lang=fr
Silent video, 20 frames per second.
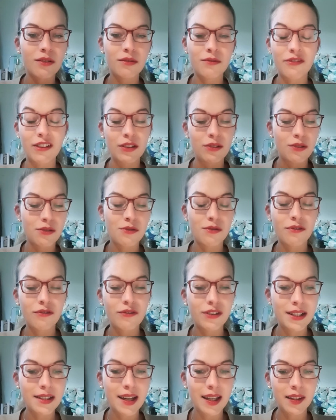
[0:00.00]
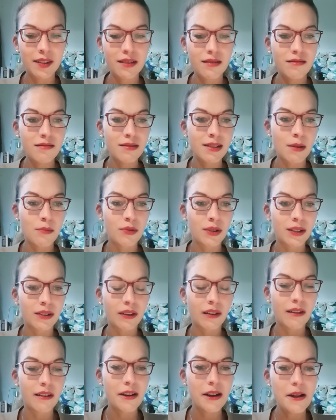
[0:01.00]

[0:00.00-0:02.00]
enfin dans une file d'attente, ça peut être